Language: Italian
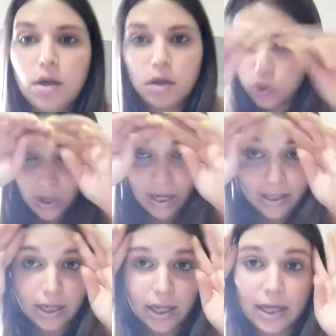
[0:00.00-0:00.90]
sulle
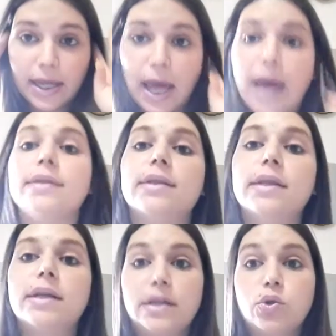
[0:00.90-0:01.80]
altre
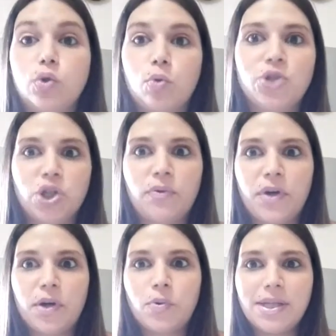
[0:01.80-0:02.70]
clienti che adesso ho cominciato a
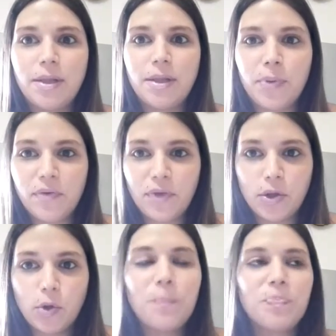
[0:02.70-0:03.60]
fare questi tipi di
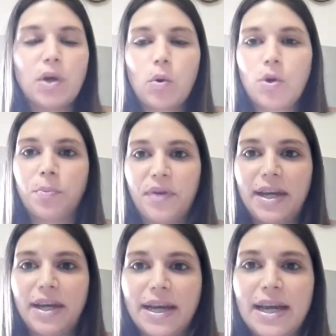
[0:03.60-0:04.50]
video quando mi viene
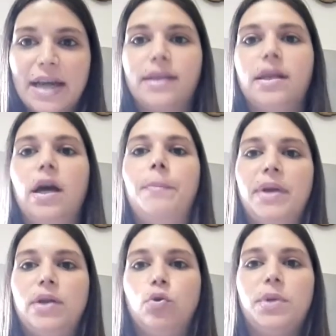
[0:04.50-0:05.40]
una cliente
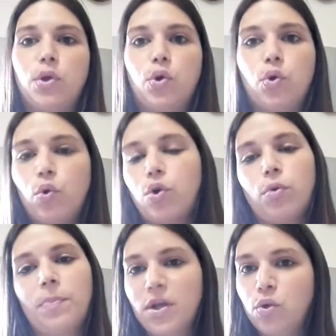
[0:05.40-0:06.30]
appena devo mettere il colore
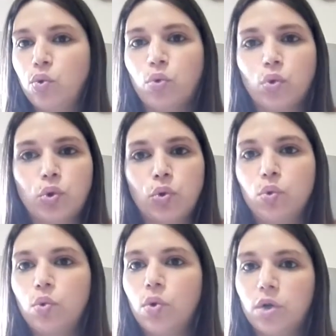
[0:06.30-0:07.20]
non prendo tutto
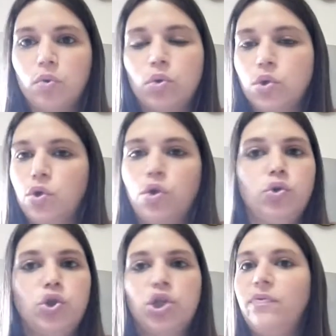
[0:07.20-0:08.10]
struttura tutto se no io
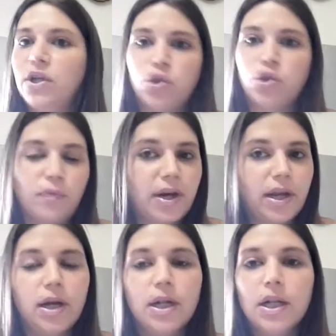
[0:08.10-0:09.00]
non ce la faccio fare